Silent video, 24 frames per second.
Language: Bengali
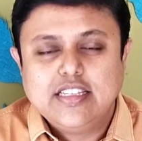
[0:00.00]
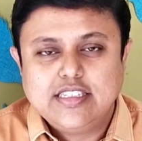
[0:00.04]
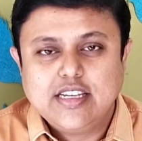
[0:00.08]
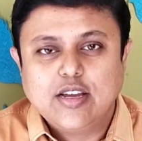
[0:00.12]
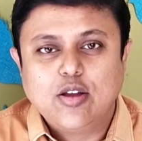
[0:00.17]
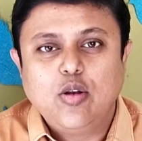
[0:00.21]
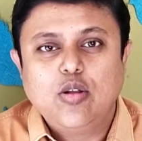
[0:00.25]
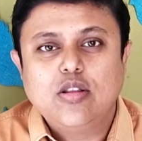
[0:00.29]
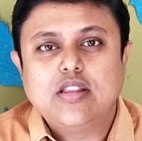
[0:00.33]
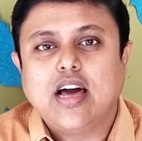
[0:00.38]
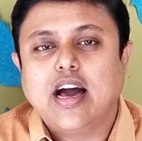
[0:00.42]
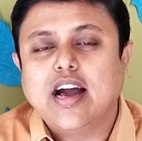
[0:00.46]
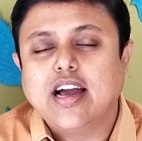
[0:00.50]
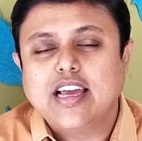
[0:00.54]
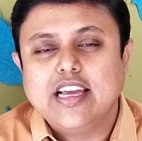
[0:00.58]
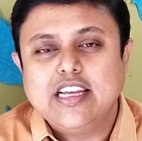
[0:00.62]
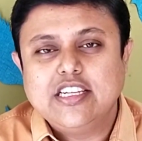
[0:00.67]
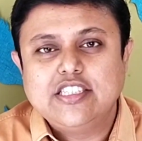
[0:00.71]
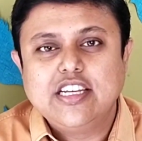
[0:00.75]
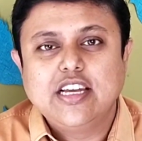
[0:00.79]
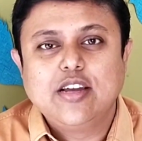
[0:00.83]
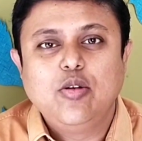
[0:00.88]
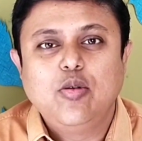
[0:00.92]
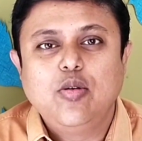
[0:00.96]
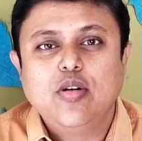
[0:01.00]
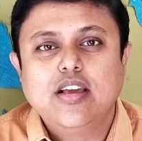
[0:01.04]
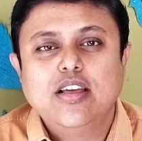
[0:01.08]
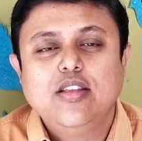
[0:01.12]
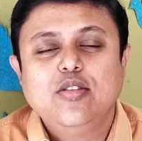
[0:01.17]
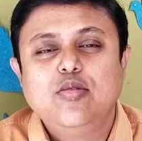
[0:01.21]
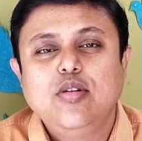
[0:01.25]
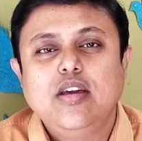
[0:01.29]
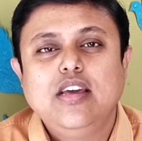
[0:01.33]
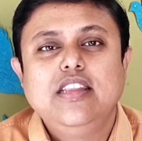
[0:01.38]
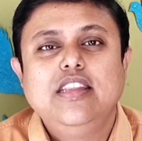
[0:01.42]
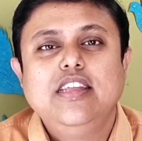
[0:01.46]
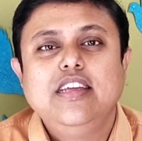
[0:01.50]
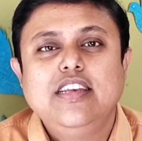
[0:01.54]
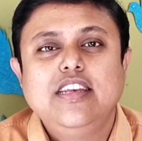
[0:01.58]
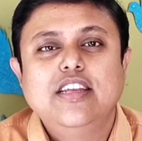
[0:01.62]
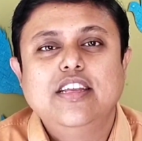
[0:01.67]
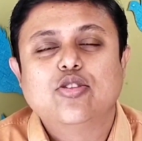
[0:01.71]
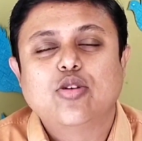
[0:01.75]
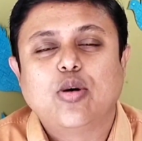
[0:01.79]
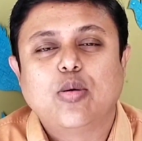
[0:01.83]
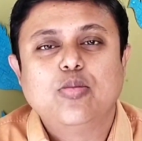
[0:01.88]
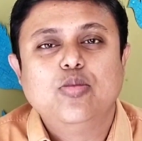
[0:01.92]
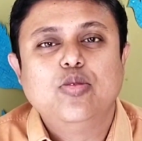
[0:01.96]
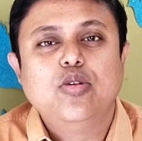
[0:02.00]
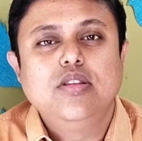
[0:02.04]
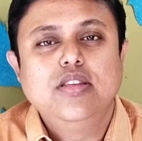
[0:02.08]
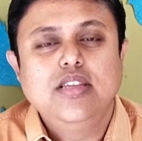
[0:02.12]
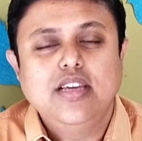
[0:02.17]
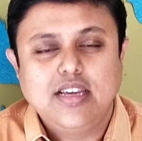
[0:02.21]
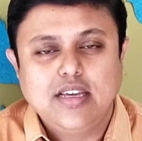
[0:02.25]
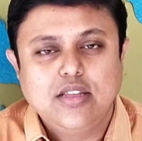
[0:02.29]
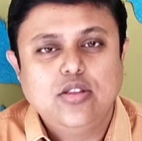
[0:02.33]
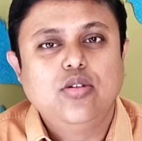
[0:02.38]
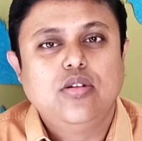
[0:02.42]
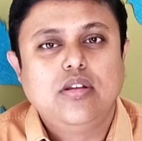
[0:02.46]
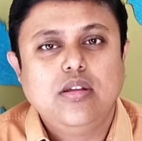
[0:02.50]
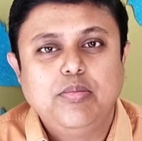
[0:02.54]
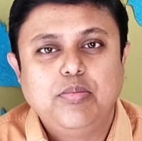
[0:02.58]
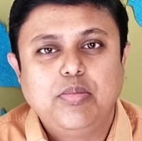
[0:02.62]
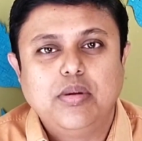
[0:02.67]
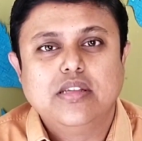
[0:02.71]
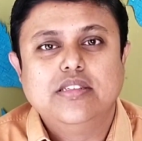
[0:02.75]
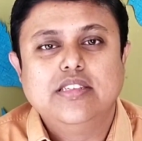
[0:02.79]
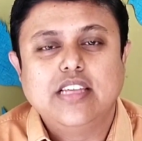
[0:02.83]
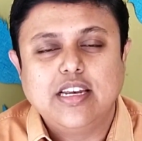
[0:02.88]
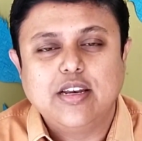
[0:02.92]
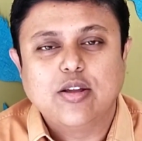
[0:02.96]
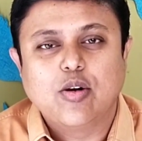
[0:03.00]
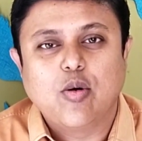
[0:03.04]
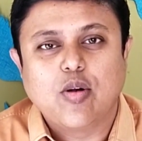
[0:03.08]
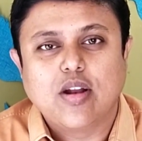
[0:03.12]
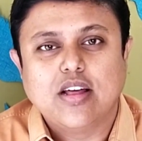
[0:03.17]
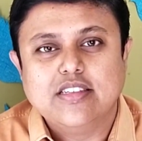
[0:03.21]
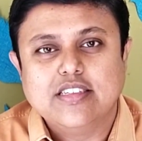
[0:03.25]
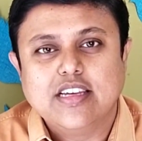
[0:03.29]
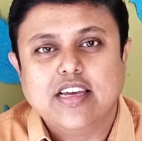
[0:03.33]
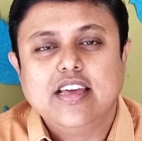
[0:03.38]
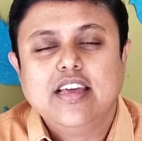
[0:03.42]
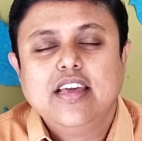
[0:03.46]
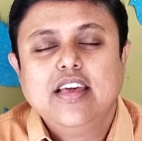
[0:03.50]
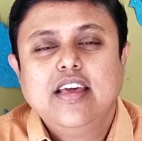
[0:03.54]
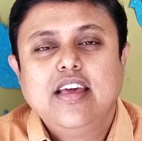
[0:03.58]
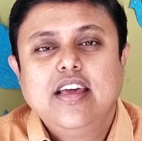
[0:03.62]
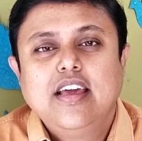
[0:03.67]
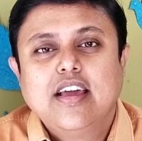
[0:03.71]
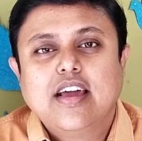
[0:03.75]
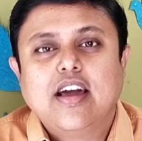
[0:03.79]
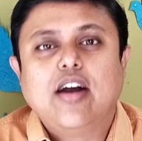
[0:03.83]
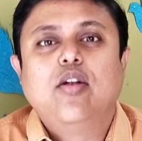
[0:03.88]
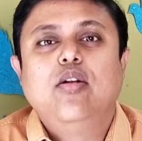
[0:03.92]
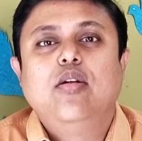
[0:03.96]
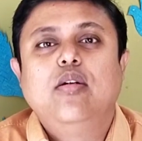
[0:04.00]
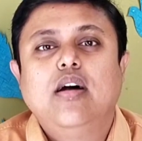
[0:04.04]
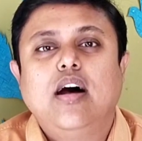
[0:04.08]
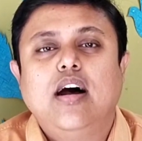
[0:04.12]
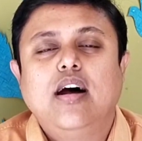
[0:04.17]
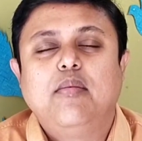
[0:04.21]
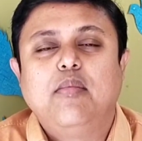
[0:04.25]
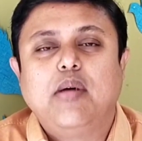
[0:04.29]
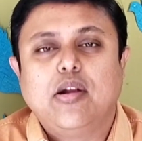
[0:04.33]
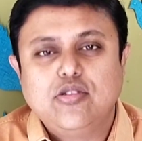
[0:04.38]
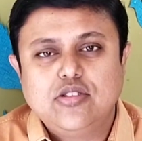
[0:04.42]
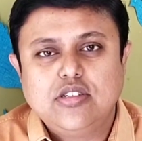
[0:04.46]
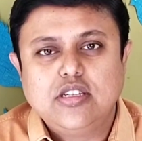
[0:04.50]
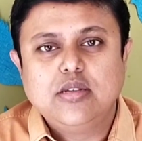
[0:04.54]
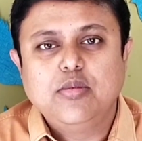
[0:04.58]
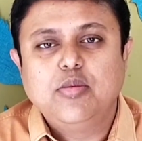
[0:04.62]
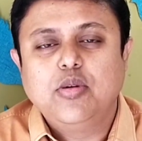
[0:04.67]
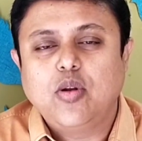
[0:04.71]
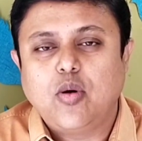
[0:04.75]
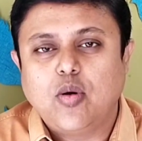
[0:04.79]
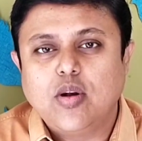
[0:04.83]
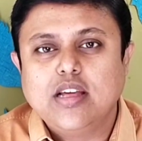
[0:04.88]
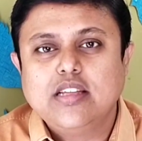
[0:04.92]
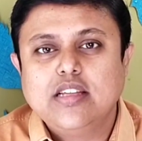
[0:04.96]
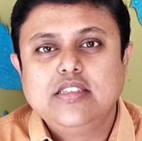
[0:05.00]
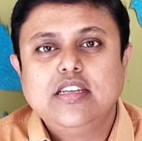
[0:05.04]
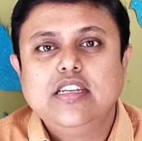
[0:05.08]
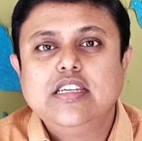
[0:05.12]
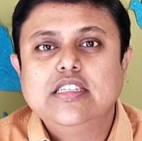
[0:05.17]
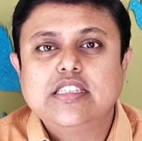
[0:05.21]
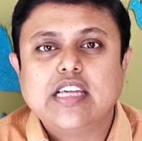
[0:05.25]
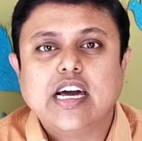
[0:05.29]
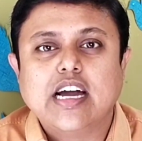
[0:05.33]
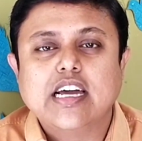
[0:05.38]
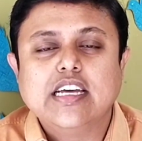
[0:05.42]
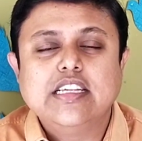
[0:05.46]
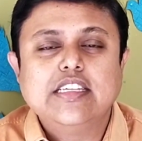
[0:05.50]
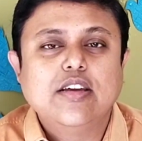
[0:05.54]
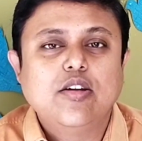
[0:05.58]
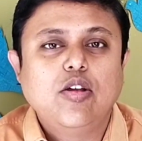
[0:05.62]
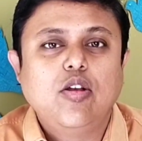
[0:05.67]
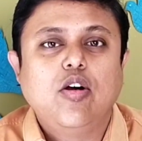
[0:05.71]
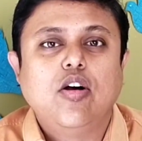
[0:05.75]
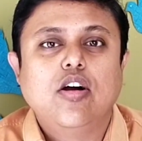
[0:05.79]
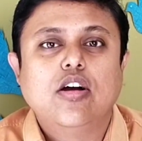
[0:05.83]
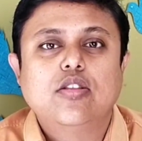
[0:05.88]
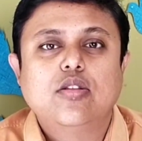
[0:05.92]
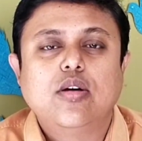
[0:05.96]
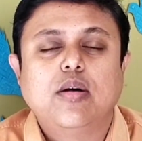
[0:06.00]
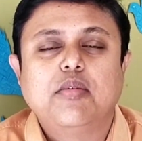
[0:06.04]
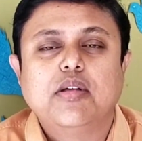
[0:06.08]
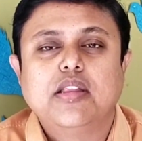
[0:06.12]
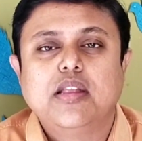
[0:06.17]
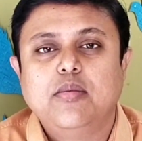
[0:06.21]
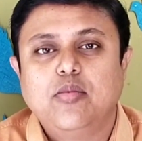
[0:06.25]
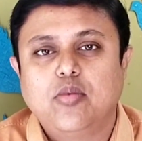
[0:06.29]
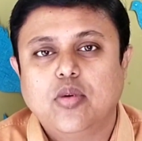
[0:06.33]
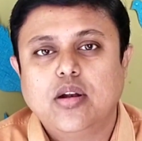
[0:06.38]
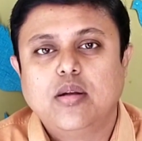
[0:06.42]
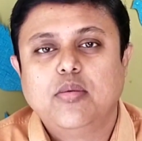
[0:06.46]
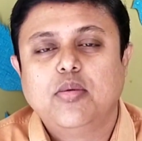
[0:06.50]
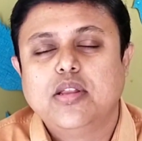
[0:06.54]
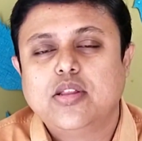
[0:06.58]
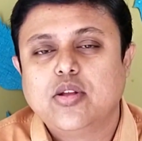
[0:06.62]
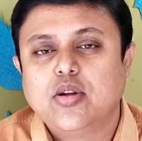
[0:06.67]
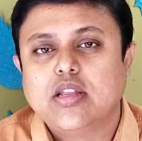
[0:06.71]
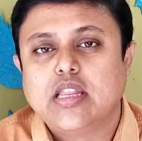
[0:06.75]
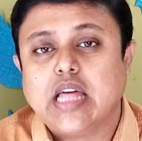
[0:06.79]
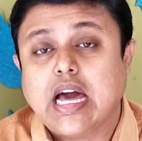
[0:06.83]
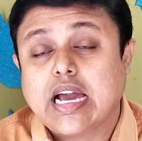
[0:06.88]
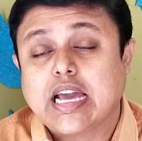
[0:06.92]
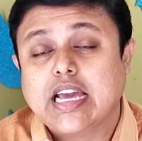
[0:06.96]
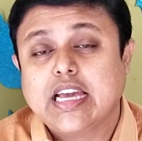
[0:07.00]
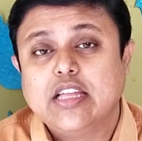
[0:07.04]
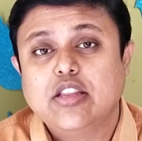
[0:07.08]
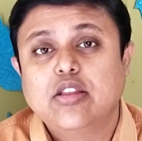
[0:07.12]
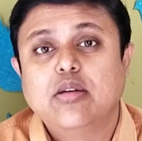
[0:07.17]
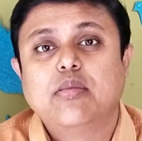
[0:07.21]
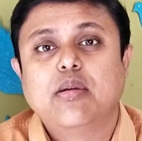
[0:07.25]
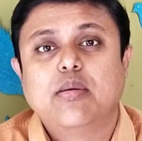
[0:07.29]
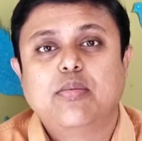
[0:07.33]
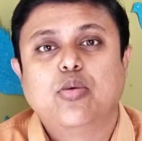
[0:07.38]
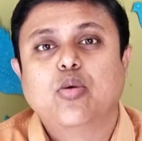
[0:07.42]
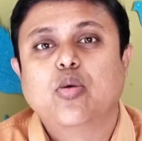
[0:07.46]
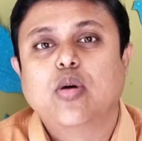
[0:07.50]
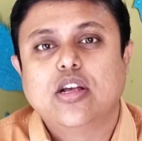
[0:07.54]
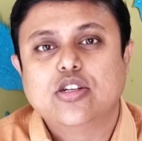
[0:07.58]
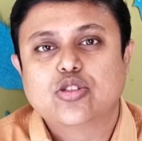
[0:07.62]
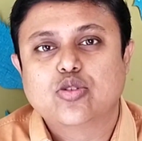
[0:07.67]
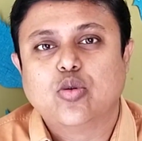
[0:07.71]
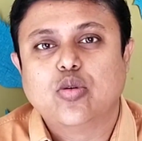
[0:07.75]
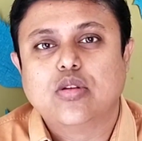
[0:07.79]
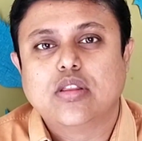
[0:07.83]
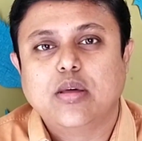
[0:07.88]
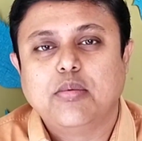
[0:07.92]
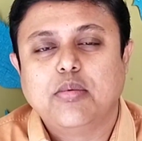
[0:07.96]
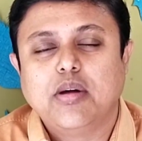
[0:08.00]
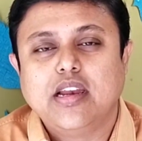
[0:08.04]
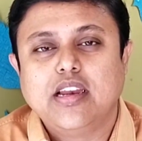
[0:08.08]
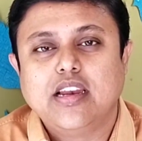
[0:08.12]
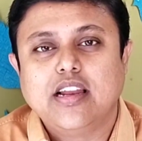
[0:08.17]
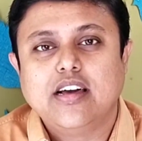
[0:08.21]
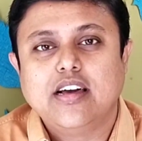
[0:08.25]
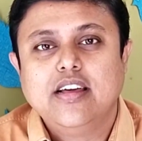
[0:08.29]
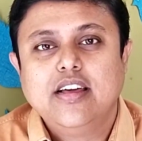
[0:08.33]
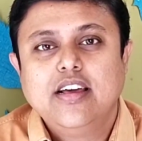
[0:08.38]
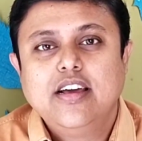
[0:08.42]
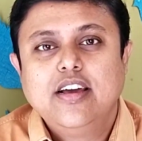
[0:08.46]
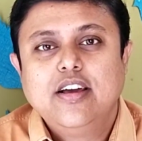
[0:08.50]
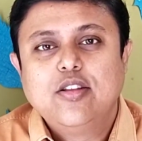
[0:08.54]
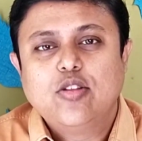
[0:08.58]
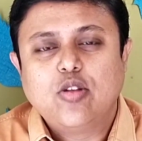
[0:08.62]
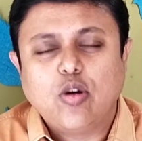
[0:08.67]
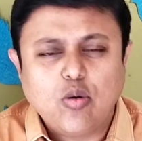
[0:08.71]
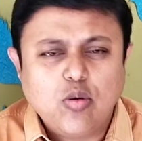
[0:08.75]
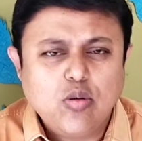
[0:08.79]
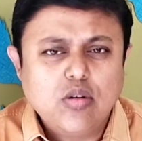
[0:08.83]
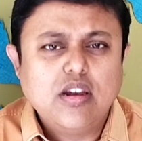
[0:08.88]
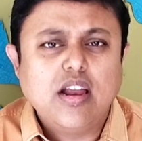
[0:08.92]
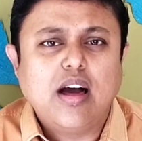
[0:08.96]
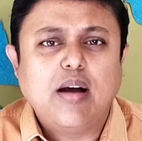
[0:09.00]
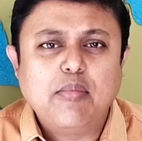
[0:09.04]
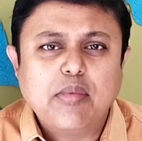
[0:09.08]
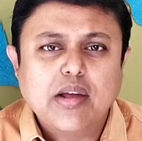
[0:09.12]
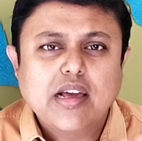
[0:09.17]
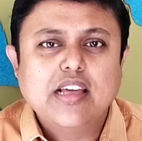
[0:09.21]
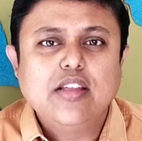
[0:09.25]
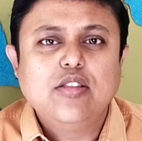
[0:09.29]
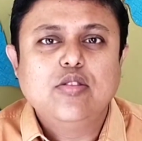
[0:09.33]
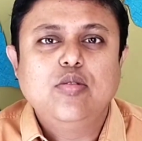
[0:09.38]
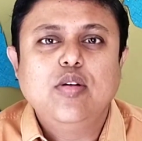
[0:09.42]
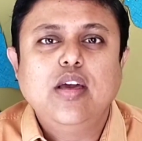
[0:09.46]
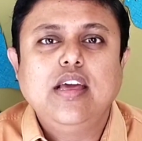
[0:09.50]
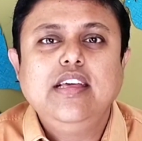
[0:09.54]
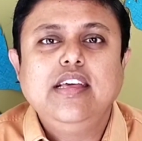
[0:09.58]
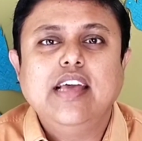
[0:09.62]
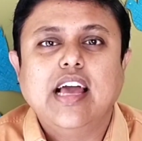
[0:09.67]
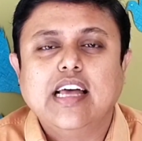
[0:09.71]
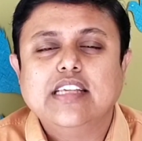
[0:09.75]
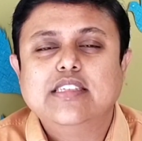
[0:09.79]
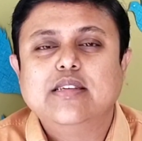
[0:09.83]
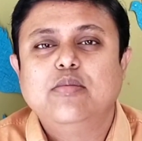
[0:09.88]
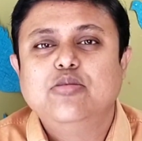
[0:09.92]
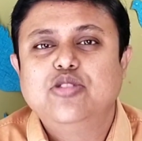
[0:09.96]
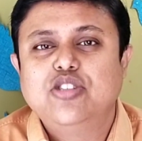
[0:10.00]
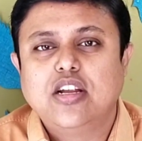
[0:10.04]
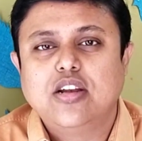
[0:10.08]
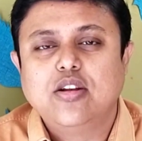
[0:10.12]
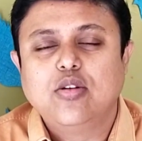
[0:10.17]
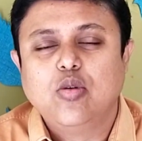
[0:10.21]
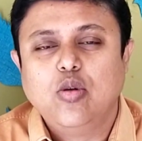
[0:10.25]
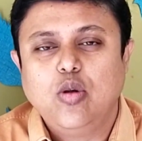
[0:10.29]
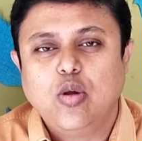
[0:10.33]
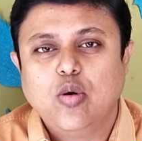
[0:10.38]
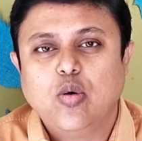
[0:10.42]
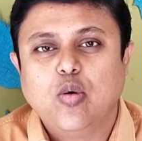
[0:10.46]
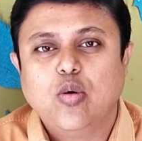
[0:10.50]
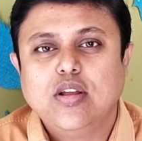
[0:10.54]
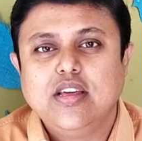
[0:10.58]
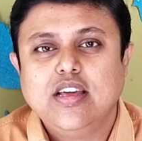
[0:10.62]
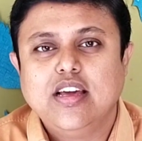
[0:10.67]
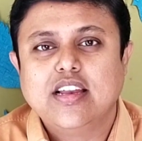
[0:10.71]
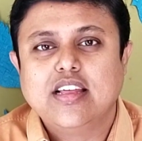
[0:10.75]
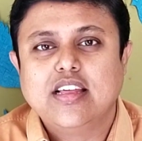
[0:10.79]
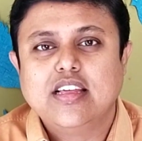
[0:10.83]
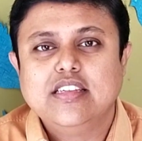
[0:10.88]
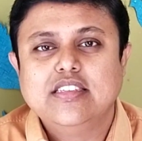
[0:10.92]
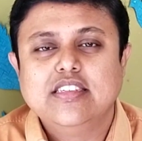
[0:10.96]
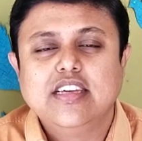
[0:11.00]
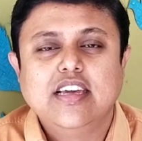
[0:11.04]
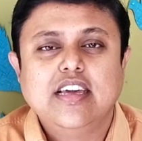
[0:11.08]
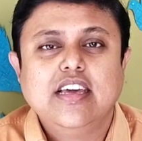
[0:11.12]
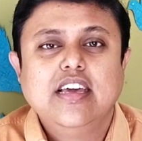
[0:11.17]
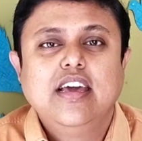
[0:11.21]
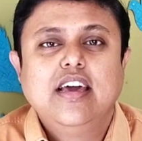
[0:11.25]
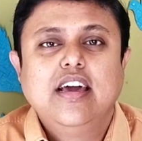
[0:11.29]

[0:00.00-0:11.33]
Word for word: যেগুলো থাকে সেগুলো কিন্তু এই তিনটে শব্দ দিয়ে কিন্তু রিপ্রেজেন্ট করা যায় কারণ মানুষের জীবনে অনেক জিনিস থাকে যেগুলো হয়তো আমাদের মনের ভেতরে থাকে কিন্তু আমরা প্রকাশ করতে পারি না তখন আমরা কিন্তু এই অ্যাজামশনগুলো করি আর কি যে